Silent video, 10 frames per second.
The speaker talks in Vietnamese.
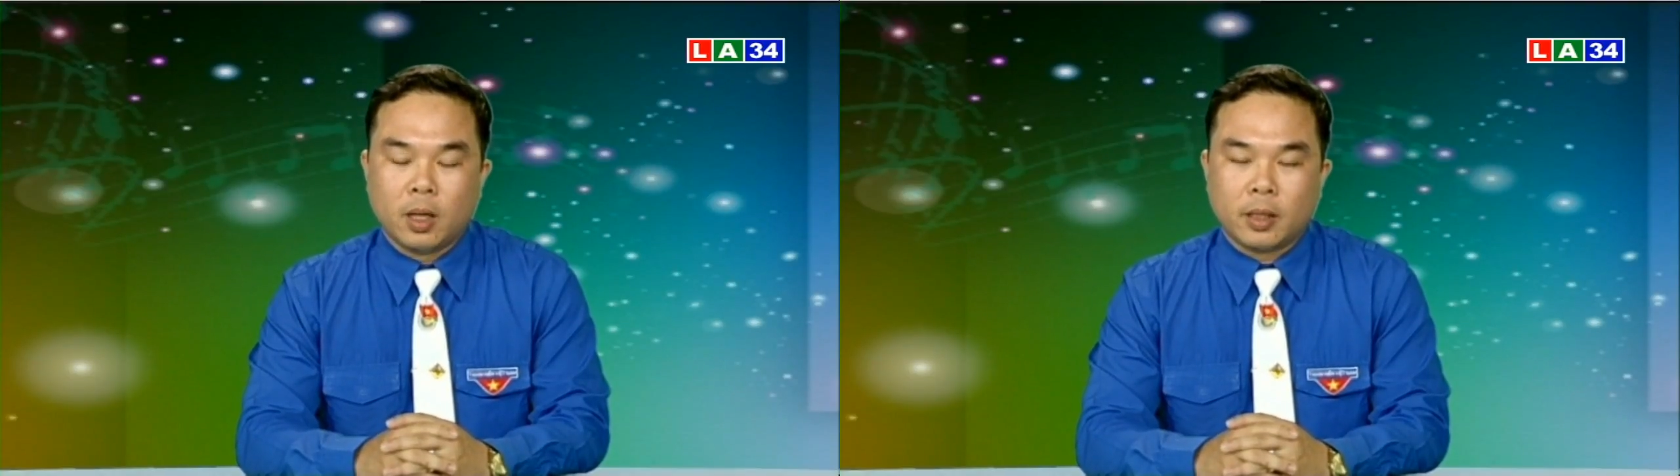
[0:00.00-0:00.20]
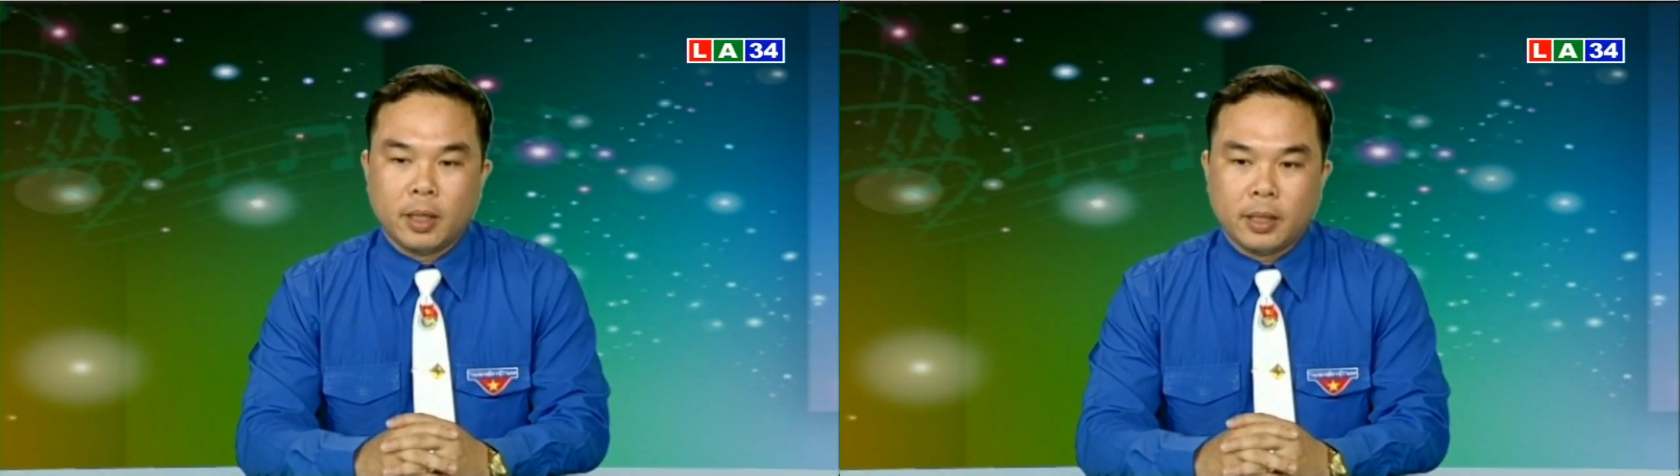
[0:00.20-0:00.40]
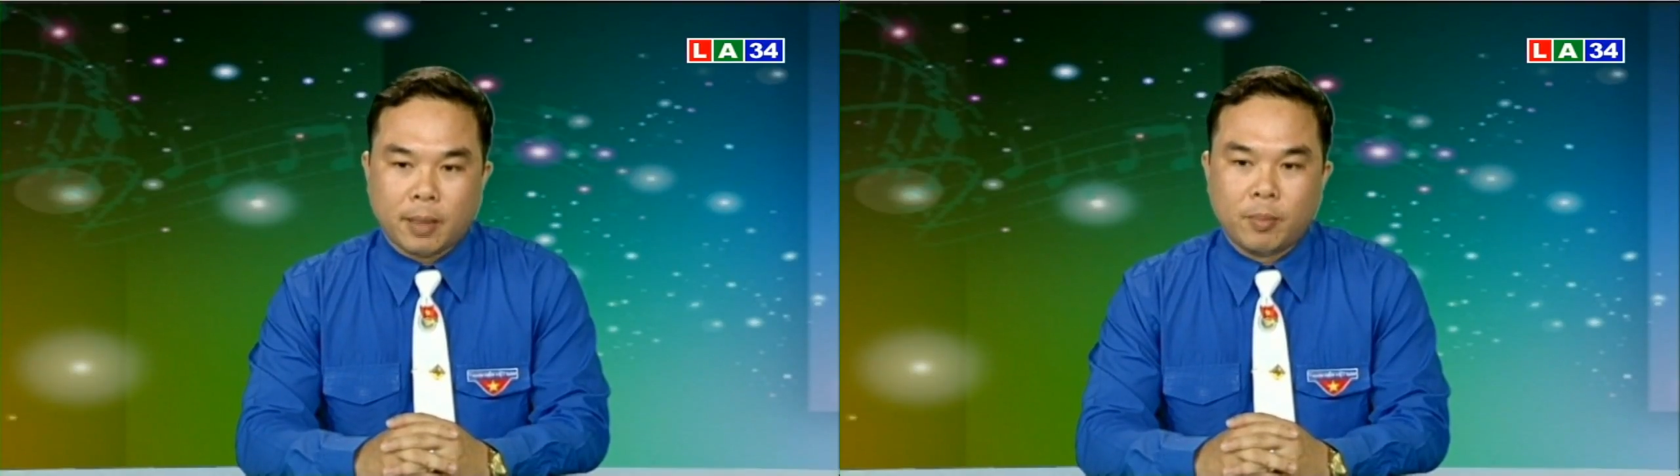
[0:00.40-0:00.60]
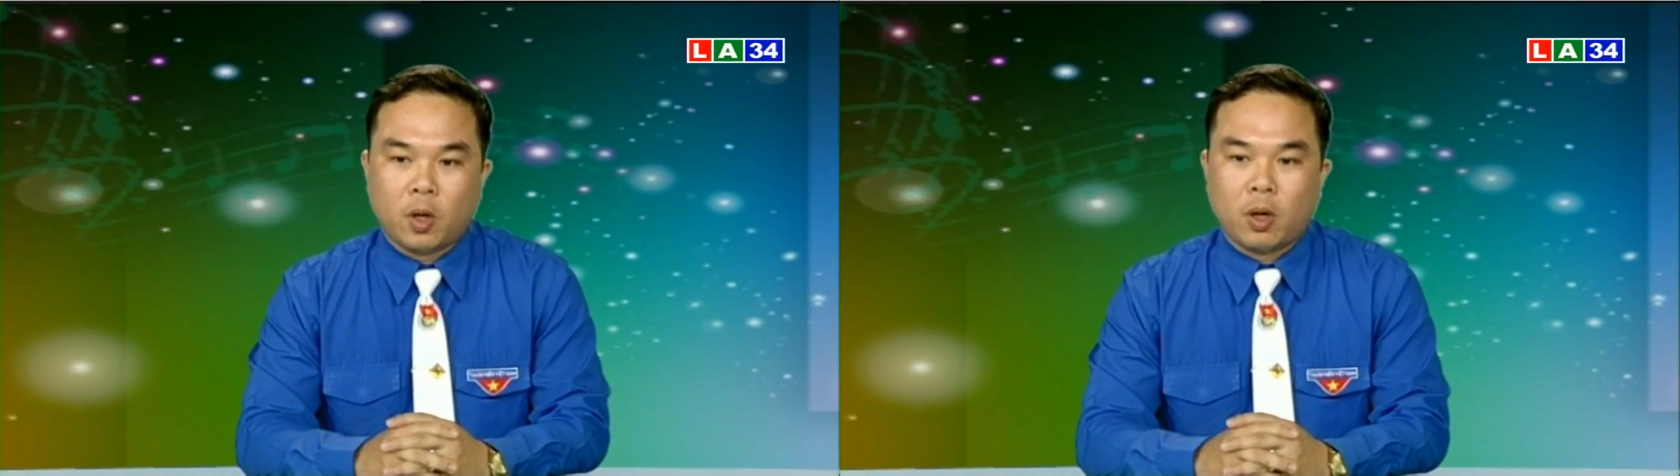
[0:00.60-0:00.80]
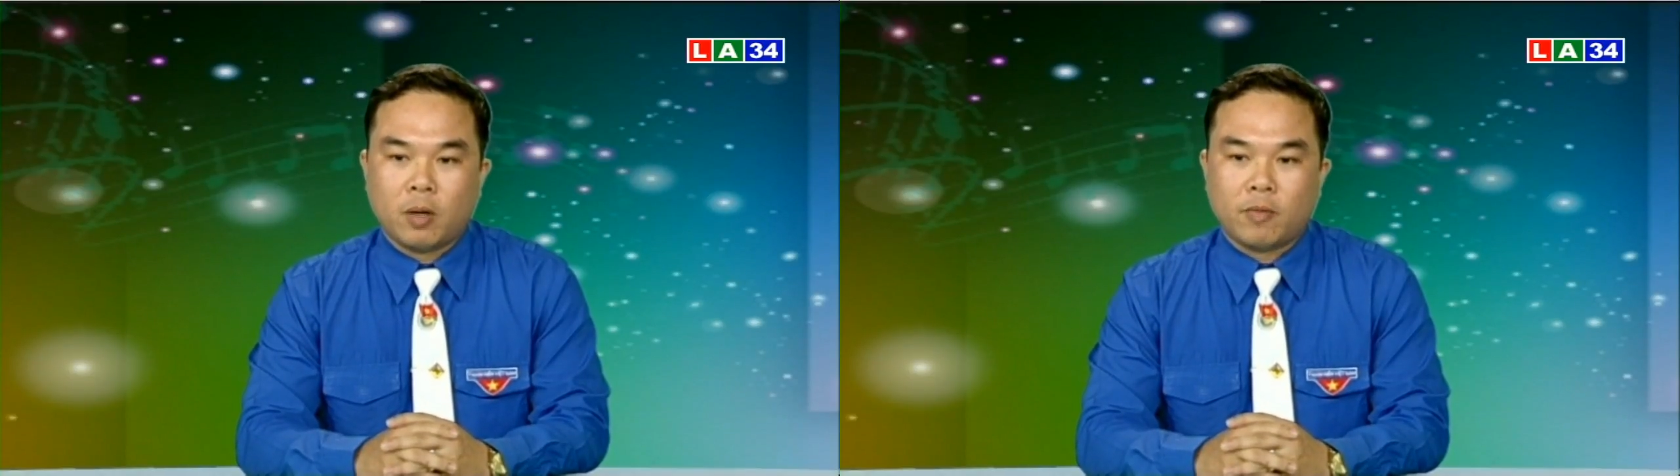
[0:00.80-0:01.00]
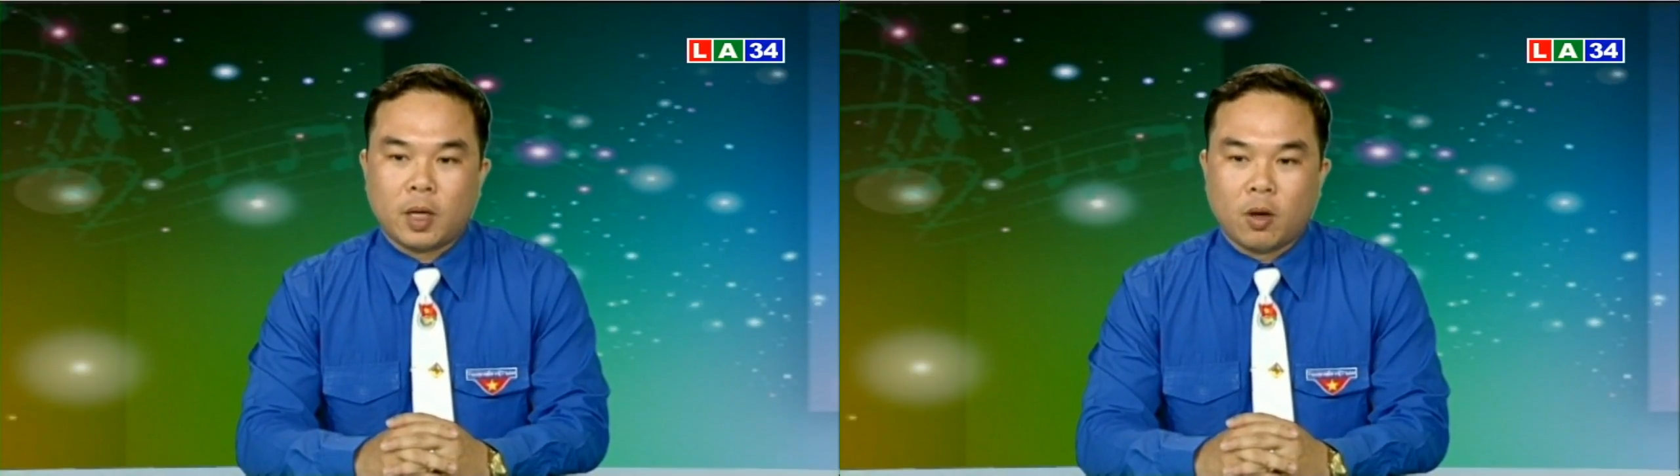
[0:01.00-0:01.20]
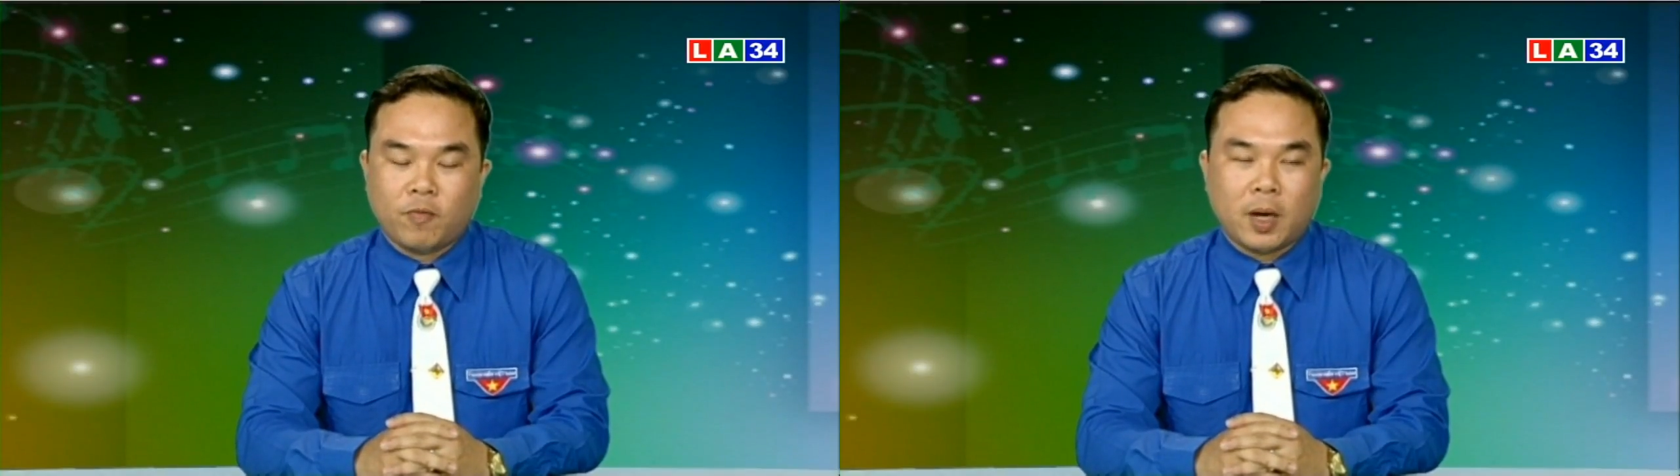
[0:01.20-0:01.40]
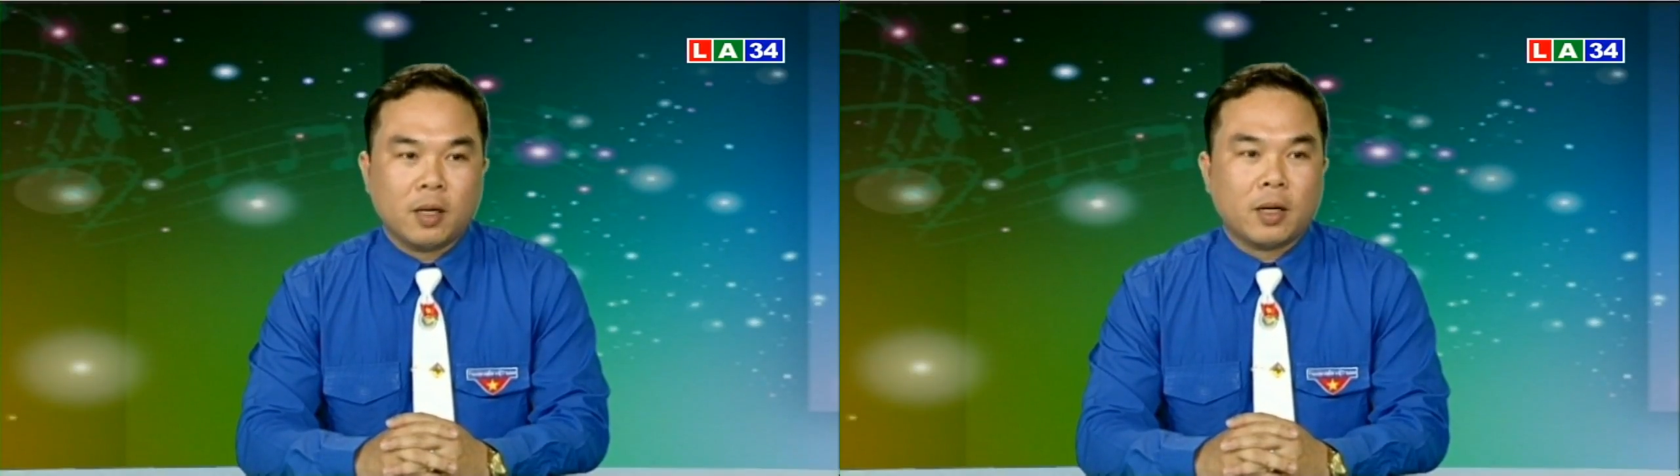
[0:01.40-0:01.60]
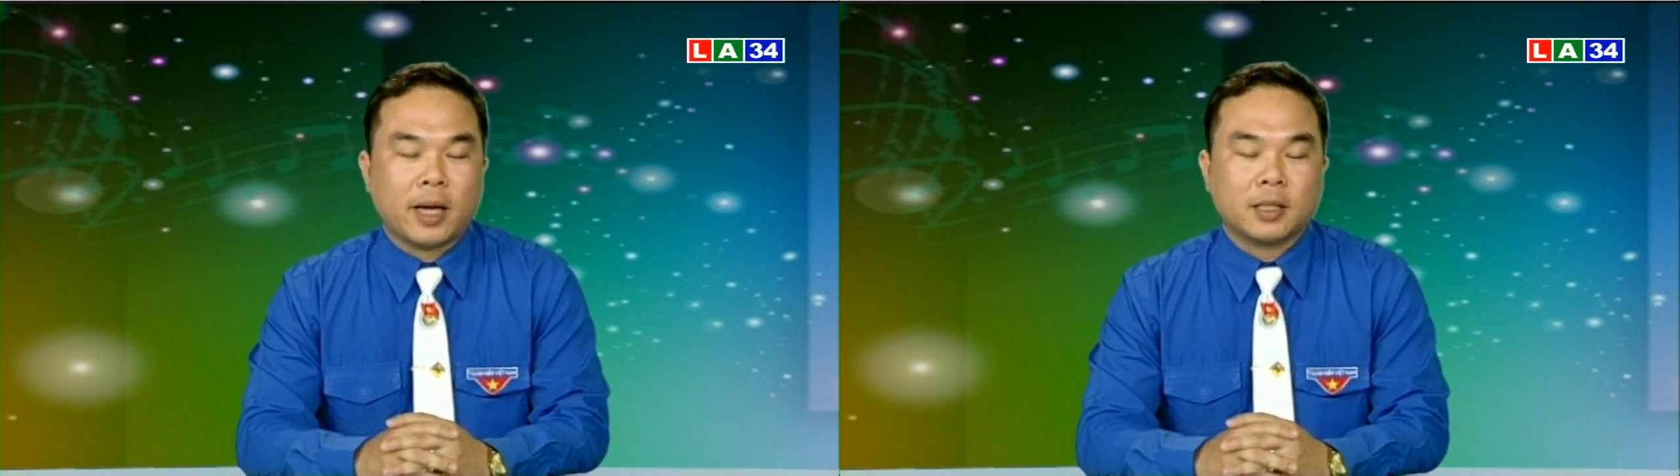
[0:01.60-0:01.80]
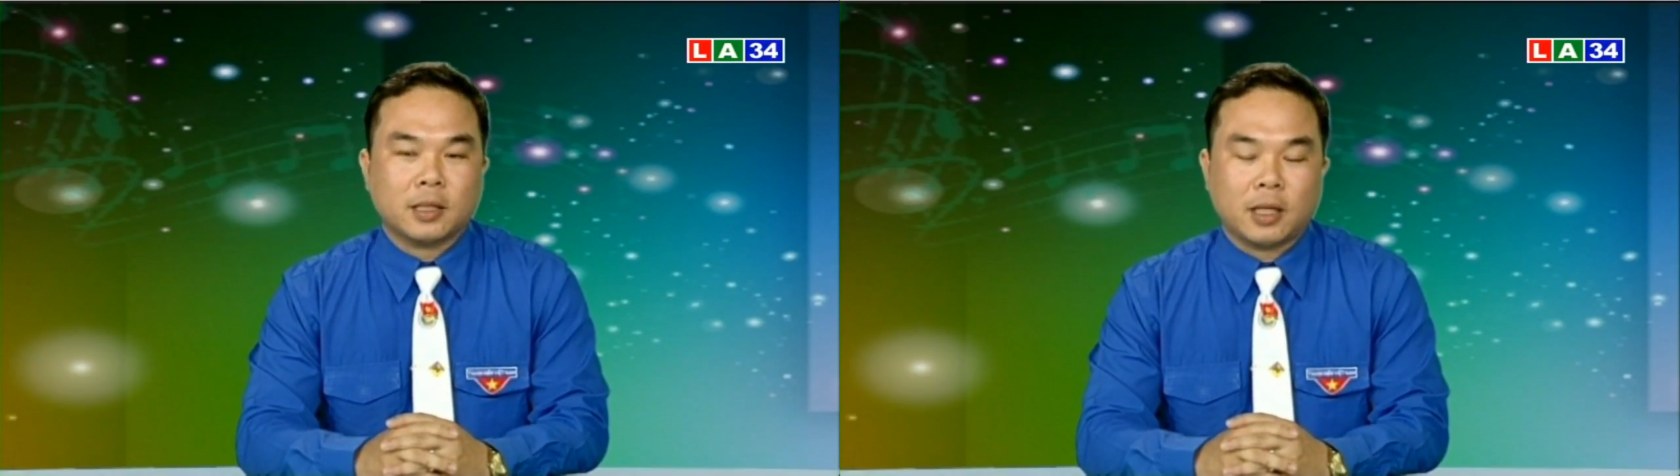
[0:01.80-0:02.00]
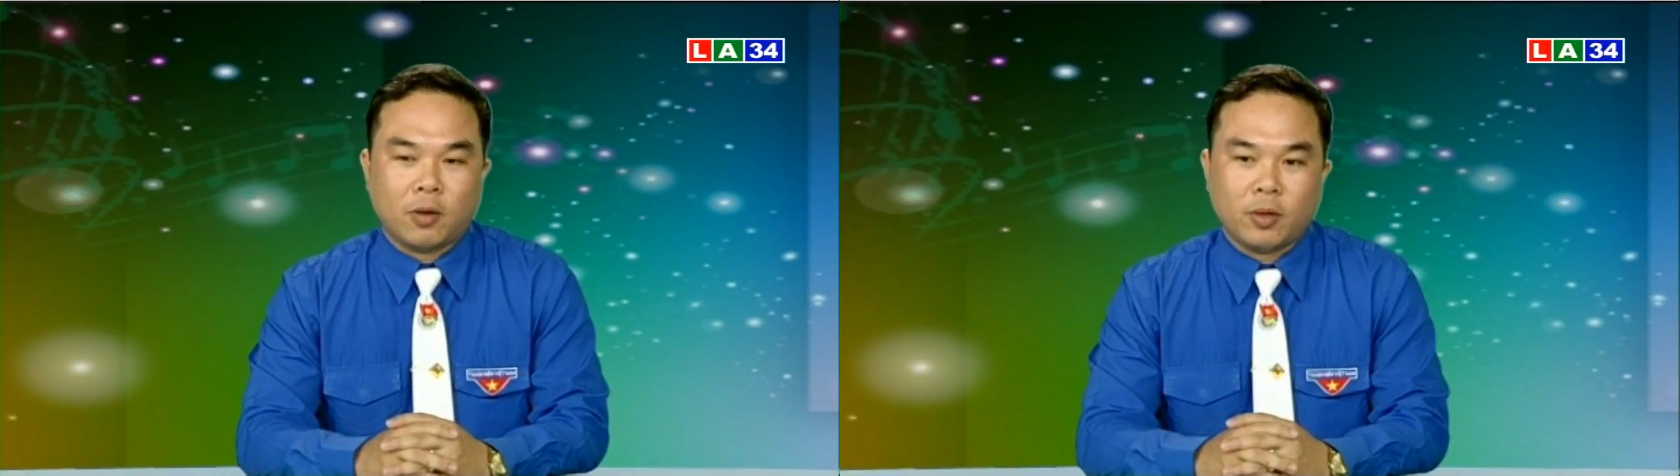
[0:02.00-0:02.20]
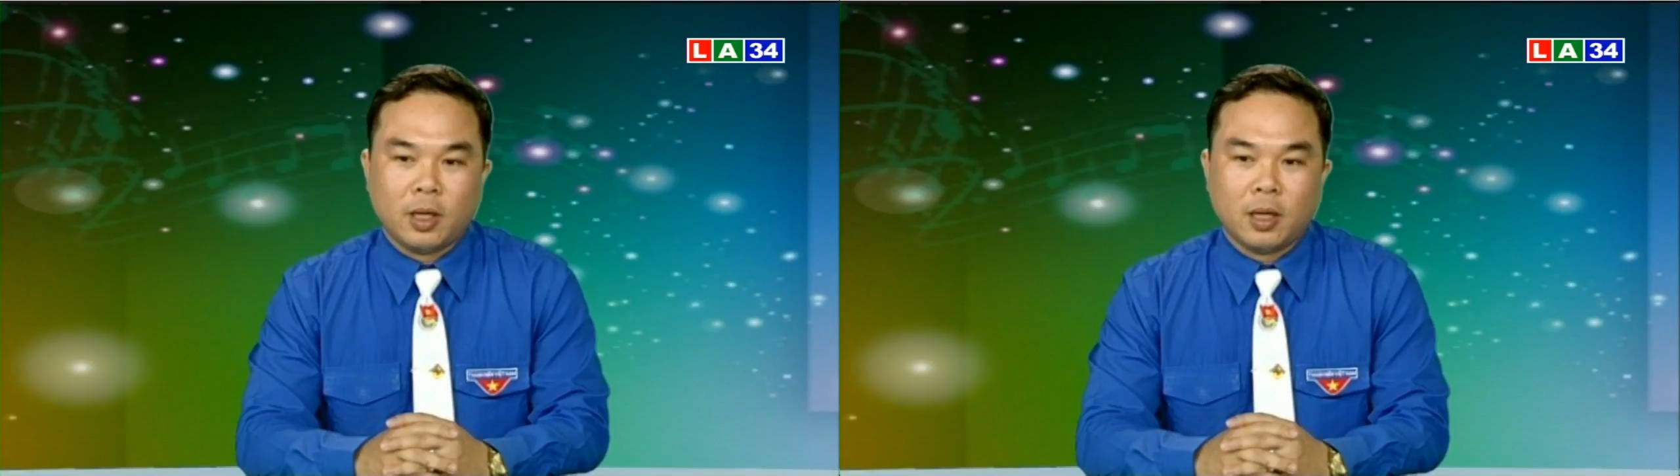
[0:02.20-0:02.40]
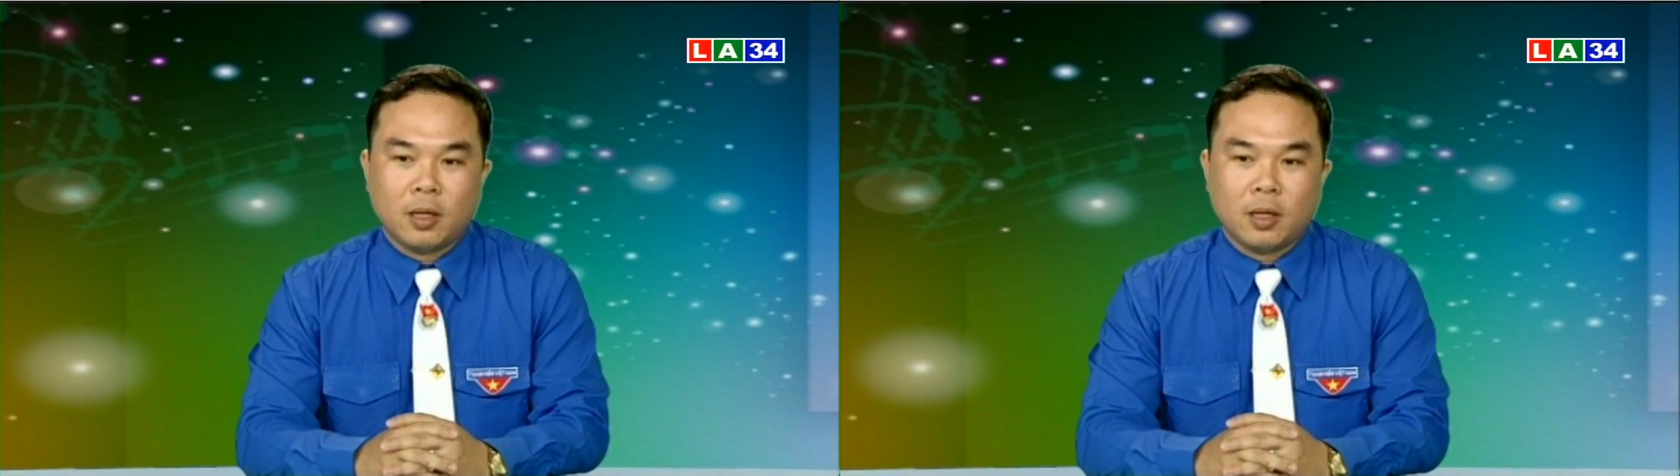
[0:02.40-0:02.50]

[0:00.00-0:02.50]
để chăm lo và góp phần an sinh xã hội